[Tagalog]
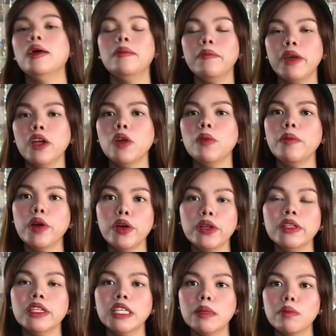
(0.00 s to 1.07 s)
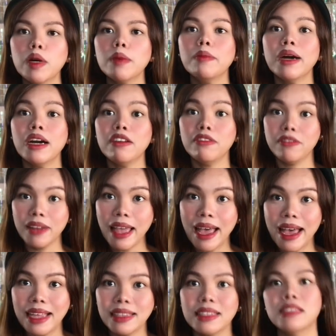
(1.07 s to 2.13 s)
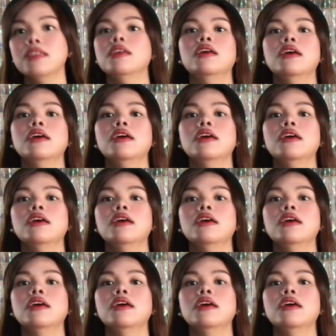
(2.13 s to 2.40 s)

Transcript: Pero meron din namang mga flats